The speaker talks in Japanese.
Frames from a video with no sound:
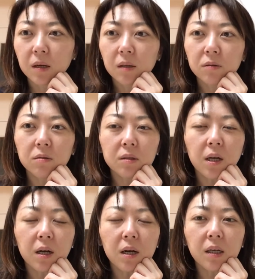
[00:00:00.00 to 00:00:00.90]
そし
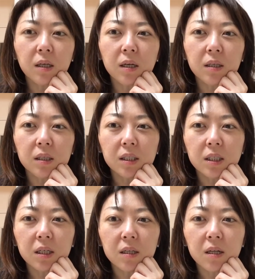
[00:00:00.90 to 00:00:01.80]
たらカリカリし
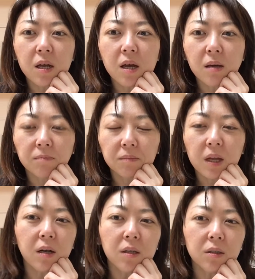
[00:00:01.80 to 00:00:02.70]
ちゃって、
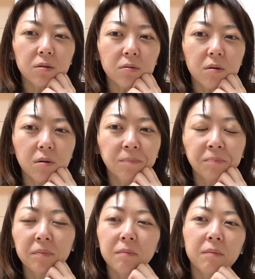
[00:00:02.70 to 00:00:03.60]
彼氏との
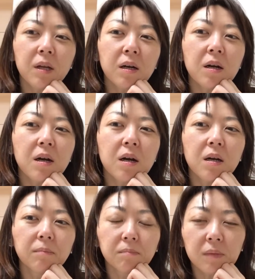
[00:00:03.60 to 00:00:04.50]
仲
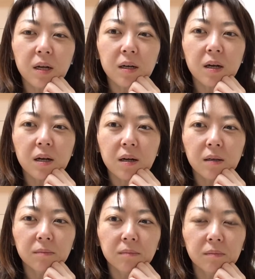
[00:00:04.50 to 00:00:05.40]
が、なん
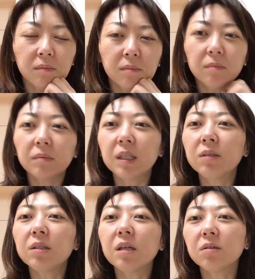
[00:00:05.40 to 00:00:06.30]
か
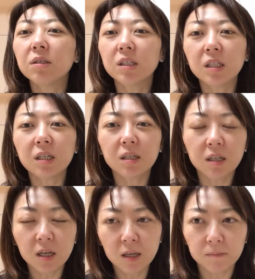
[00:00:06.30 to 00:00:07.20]
ギクシャクしちゃっ
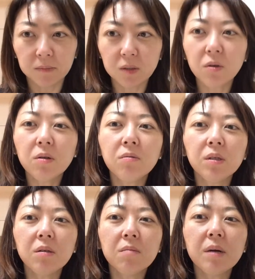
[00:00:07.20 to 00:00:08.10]
て、それの
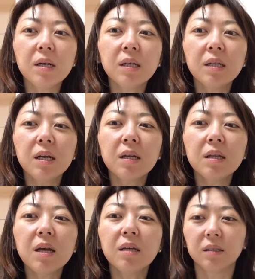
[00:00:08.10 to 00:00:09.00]
二の舞嫌なん
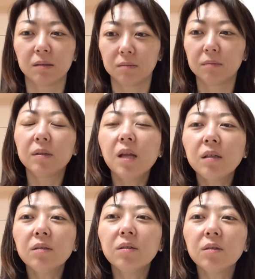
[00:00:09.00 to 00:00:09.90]
です。って
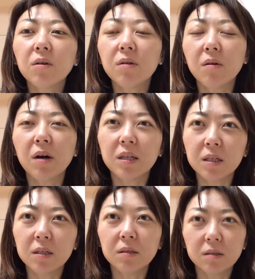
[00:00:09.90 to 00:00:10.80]
いうようなお
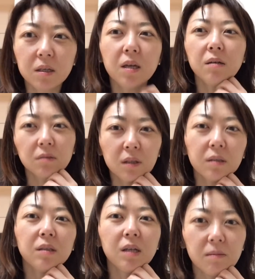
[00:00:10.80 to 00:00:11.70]
話に付き合うんで
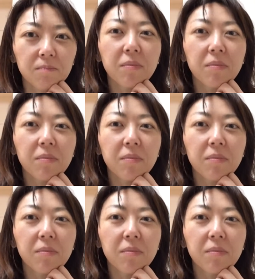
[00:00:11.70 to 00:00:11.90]
すね。